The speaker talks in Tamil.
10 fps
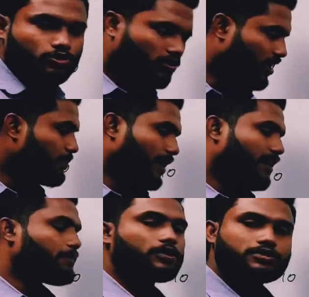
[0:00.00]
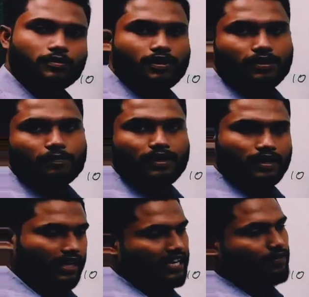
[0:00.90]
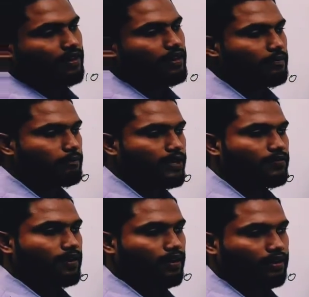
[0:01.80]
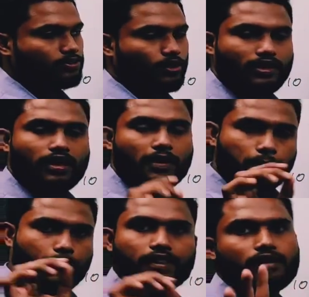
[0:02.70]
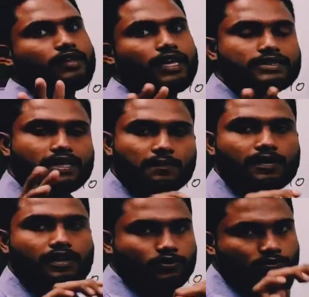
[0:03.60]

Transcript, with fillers: ஸோ கண்டிப்பாக ரெண்டே பாசிபிள் தான் இப்போ ஏ வரலாம் பி வரலாம் ஸோ இதாக இப்படி தான் நீங்கள் எக்ஸாமில்